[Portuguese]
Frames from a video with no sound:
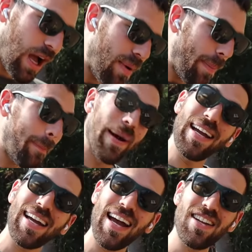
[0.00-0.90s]
dar uma
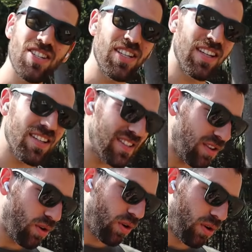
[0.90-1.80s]
pancadinha nesse
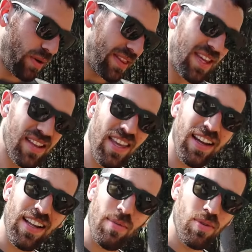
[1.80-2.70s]
coco, hein? Tem até
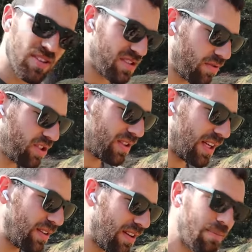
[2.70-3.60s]
aquela munição de
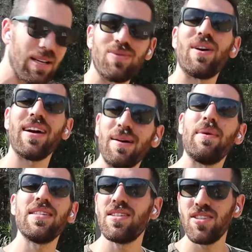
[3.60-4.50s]
treino ali mais fraca,
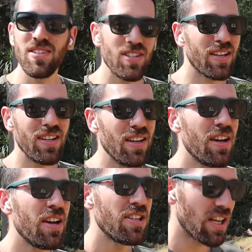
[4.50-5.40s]
mas a gente aqui
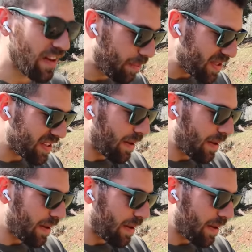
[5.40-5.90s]
já vai para as